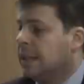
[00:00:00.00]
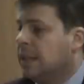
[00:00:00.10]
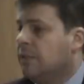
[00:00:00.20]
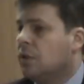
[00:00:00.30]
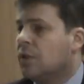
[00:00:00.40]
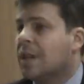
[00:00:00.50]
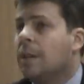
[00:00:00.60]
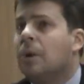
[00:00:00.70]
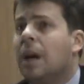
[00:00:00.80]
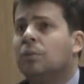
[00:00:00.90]
taki wniosek,
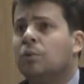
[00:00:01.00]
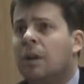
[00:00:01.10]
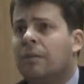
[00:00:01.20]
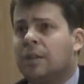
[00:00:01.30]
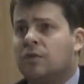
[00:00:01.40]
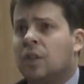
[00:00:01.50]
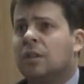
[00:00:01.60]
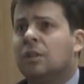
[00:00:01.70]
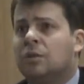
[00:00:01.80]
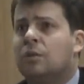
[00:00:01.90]
aby anulować
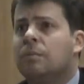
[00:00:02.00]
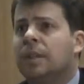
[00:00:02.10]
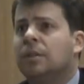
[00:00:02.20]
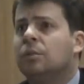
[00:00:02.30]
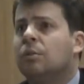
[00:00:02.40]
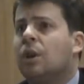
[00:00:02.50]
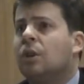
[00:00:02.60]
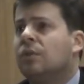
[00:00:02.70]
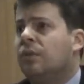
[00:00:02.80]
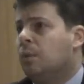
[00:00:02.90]
wszelkie dokumenty, które
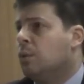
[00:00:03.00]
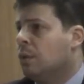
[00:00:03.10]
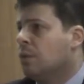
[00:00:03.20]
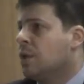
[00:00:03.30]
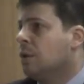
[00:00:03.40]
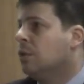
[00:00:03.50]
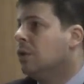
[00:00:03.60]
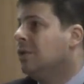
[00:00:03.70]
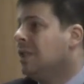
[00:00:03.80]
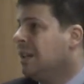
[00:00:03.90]
odwołują się
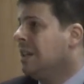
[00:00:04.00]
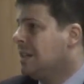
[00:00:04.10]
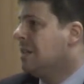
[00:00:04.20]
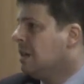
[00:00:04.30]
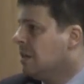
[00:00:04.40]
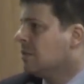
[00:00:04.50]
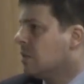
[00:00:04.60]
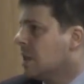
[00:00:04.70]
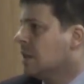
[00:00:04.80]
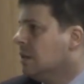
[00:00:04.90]
do
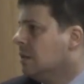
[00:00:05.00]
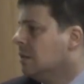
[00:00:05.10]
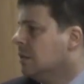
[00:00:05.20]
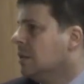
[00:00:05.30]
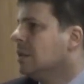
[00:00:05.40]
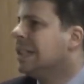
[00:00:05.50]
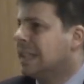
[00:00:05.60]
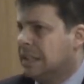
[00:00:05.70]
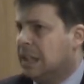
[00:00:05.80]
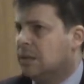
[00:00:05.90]
nieistniejącego
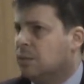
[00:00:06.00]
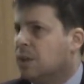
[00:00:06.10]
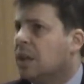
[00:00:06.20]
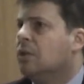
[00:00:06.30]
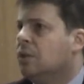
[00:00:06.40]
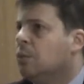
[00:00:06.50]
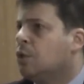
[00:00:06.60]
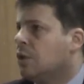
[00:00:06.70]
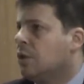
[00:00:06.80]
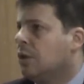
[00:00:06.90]
traktatu. Tego nie
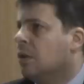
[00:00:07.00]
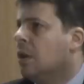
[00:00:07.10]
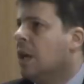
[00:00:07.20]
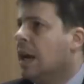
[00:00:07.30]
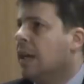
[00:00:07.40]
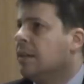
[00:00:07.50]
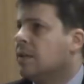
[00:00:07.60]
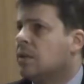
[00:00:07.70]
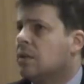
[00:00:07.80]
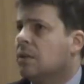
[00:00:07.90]
uczyniono, a
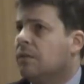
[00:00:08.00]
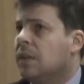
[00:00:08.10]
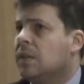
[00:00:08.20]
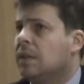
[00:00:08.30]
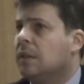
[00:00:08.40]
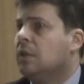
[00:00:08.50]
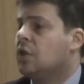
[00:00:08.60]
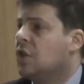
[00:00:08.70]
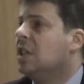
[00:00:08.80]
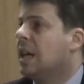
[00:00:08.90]
jest to więcej
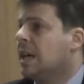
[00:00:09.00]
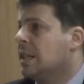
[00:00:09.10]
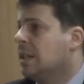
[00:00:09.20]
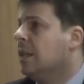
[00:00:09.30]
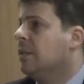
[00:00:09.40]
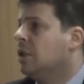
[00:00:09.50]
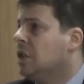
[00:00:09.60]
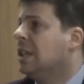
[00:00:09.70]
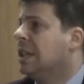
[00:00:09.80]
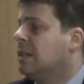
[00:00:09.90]
niż kilkaset, nawet
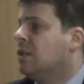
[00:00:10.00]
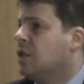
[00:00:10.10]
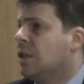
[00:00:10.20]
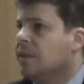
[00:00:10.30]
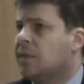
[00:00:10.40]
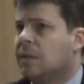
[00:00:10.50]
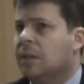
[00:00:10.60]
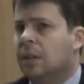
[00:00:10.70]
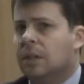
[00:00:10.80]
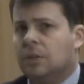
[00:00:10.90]
kilka tysięcy
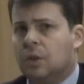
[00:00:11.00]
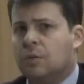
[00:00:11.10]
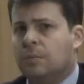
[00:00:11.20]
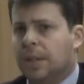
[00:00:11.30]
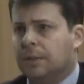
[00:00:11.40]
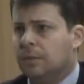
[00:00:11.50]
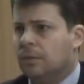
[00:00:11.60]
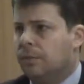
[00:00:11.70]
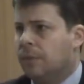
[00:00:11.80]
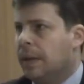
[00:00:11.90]

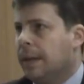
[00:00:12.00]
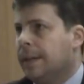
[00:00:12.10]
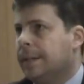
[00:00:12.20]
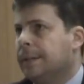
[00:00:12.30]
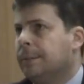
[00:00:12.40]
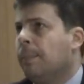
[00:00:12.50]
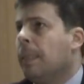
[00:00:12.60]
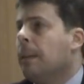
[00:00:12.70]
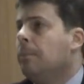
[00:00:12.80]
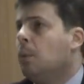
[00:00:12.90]
dokumentów. E,
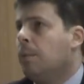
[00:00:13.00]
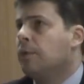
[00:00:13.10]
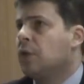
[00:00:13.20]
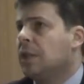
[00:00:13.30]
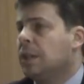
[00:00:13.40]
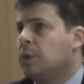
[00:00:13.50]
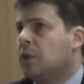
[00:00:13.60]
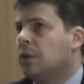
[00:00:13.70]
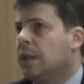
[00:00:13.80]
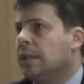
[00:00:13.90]
było powszechne
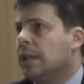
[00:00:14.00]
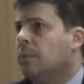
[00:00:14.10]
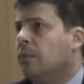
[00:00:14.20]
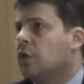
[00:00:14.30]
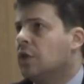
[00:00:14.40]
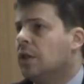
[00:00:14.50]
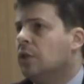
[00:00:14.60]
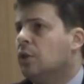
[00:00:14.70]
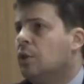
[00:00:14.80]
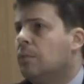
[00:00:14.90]
przekonanie, jak mówię, że
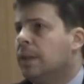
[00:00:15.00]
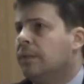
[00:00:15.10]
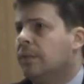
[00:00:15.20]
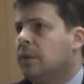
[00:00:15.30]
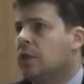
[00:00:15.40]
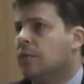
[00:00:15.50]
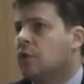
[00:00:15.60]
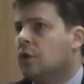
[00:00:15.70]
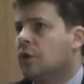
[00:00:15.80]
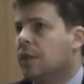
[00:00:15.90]
ten dokument wejdzie w
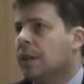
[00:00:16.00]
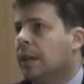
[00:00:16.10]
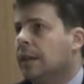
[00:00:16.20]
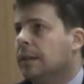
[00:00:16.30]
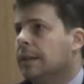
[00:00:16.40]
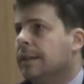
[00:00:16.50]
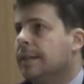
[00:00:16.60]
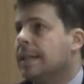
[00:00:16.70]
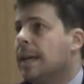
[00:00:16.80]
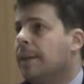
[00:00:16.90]
życie.
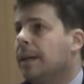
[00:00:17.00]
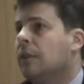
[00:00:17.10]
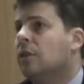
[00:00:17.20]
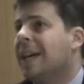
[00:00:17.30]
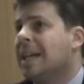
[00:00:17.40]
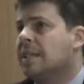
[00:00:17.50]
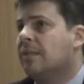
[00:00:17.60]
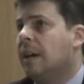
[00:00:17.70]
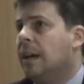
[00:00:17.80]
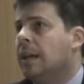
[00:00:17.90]
E, sama jego
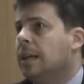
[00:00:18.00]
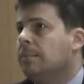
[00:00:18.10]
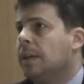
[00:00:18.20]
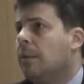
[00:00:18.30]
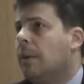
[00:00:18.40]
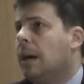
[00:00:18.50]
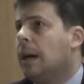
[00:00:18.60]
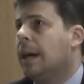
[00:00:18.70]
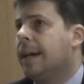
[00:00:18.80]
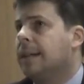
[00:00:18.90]
nazwa
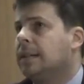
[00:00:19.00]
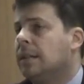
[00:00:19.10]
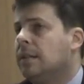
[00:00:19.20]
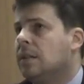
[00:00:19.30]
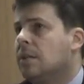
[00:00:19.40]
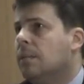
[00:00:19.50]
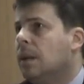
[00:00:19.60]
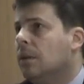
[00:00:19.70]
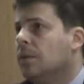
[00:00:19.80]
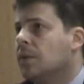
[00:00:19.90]
miała charakter nieco
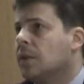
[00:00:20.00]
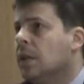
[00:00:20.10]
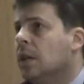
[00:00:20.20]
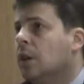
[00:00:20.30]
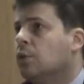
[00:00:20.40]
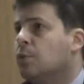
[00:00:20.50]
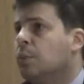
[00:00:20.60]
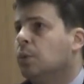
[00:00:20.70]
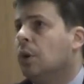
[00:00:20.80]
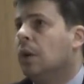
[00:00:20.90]
mylący. Otóż
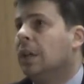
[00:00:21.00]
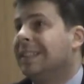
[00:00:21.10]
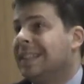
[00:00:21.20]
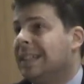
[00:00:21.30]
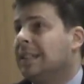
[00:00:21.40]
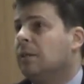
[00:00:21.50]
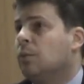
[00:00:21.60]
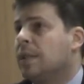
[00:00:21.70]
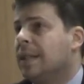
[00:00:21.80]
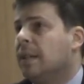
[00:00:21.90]
był to traktat
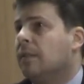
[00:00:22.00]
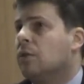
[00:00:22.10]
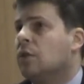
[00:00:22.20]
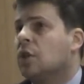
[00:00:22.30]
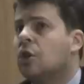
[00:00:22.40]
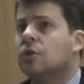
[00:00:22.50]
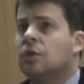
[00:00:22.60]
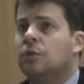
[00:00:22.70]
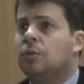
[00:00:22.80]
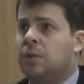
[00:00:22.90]
ustanawiający
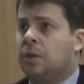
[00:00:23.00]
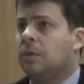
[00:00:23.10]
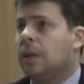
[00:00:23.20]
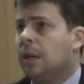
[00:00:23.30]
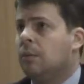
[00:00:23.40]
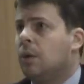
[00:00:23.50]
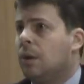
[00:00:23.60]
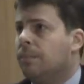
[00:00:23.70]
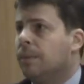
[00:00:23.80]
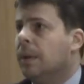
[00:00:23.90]
konstytucję dla
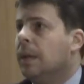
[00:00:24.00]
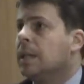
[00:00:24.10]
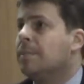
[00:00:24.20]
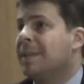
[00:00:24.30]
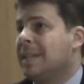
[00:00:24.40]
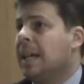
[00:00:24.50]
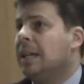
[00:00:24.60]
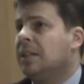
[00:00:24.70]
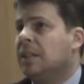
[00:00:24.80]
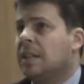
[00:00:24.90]
Europy.
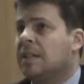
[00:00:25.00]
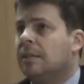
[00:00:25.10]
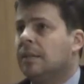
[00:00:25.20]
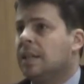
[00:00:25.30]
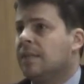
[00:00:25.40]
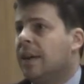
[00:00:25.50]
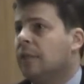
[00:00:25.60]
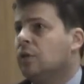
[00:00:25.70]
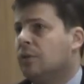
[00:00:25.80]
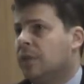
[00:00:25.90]
Specjalnie naz
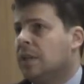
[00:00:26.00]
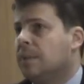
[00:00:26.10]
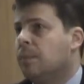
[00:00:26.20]
nazwano to w ten